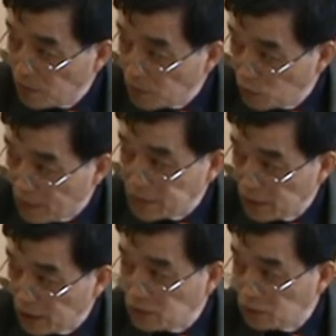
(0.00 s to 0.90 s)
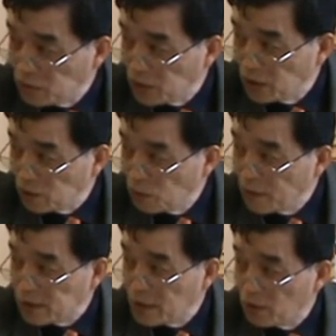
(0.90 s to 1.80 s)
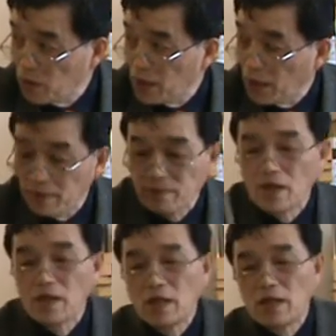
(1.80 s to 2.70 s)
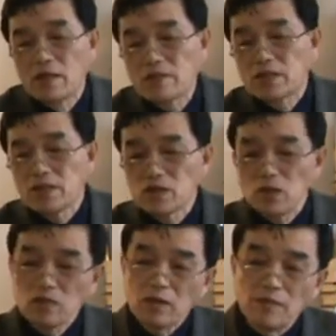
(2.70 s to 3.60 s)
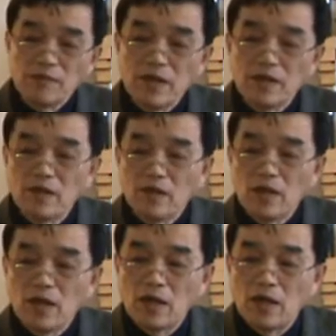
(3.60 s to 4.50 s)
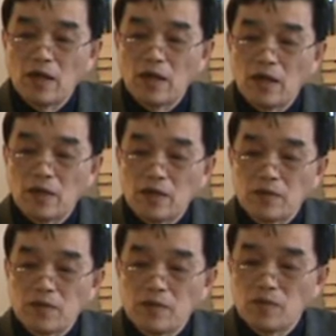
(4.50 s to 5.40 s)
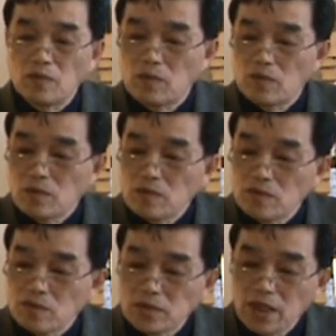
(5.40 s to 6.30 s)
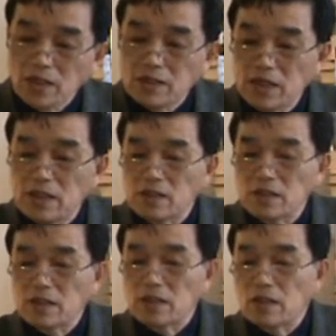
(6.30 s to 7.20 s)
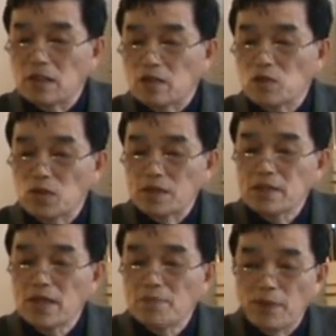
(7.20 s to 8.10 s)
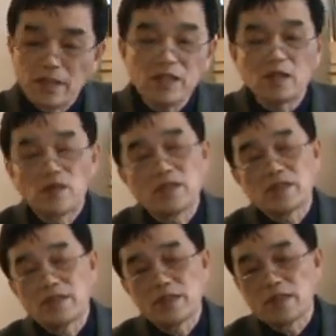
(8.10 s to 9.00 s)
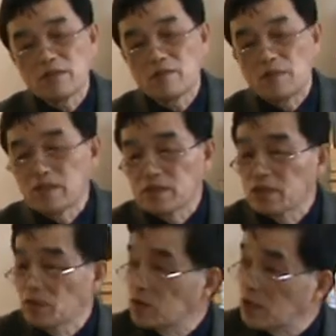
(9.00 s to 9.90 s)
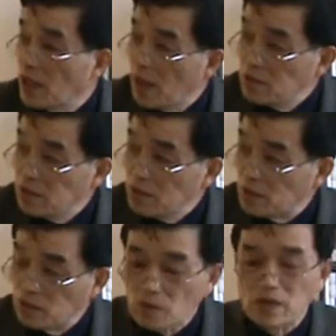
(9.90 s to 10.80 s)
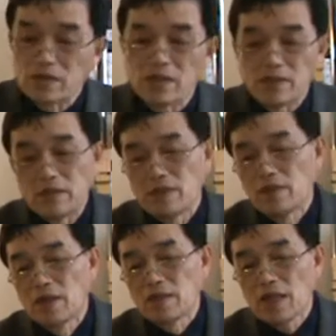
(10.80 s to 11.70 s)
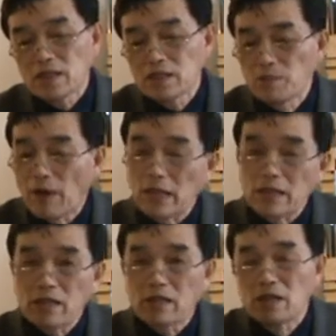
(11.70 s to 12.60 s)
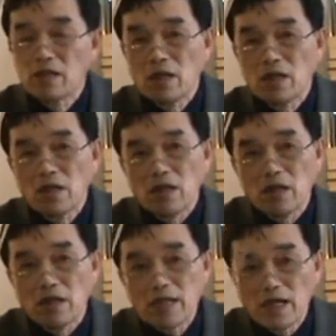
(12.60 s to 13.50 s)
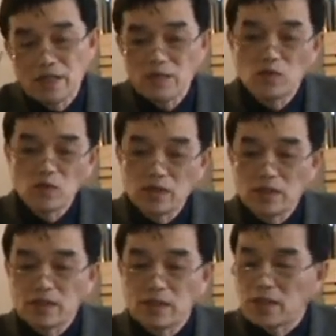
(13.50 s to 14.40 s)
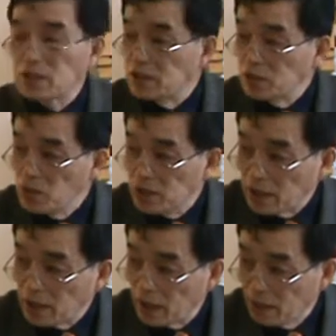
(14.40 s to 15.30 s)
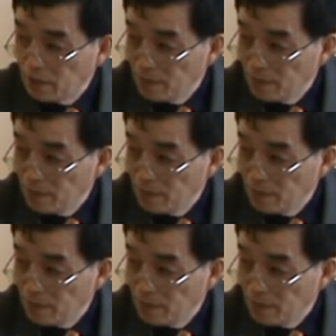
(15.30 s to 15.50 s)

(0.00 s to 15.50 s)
托马斯也是主教，托马斯阿奎拉。那么其中里面，呃。上帝的这个存在，本体论的存在证明是由这个安斯伦完成的。他是把那个，呃，亚里士多德的那个哲学神啊，